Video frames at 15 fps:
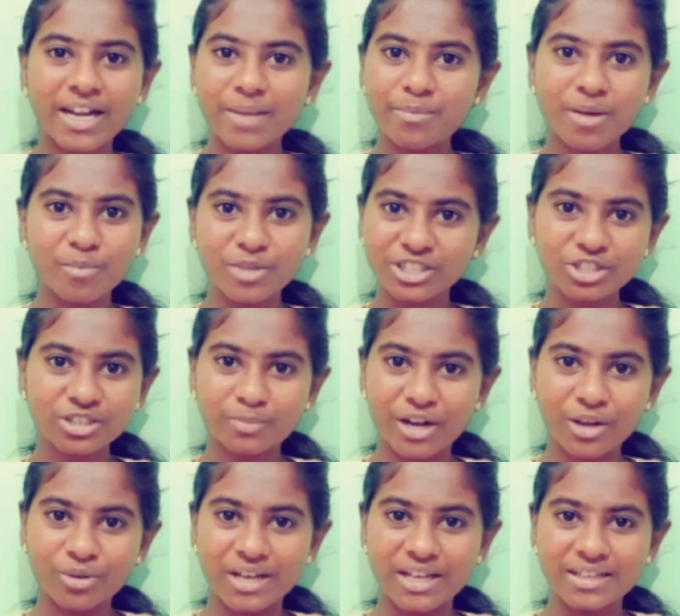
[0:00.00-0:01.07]
கண்டிப்பாக மிஸ்யூஸ்
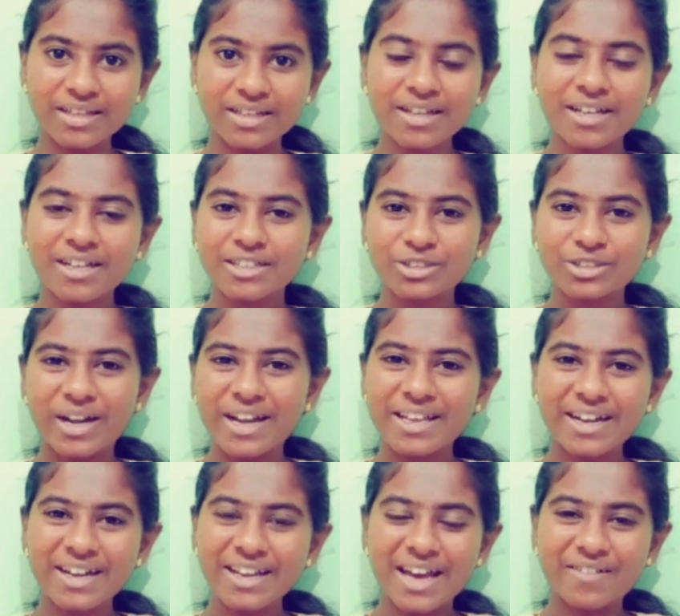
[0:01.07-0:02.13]
பண்ணக்கூடாது ஸோ
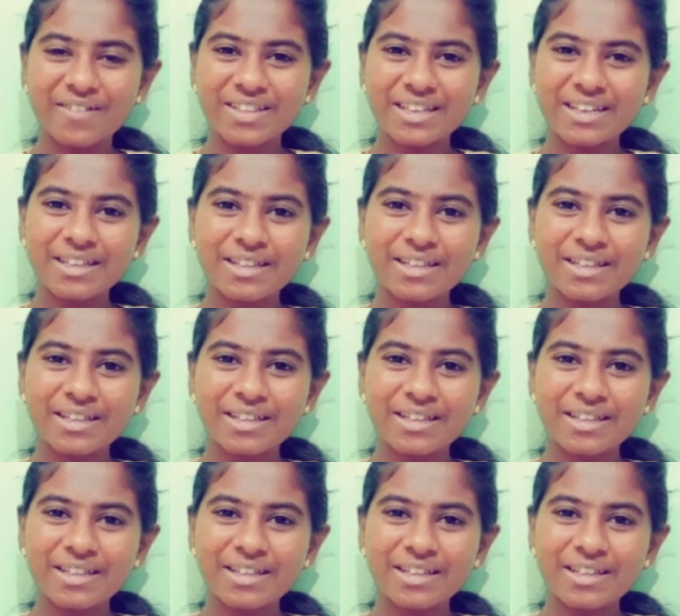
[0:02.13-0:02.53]
அடிக்கடி நான் வந்துட்டு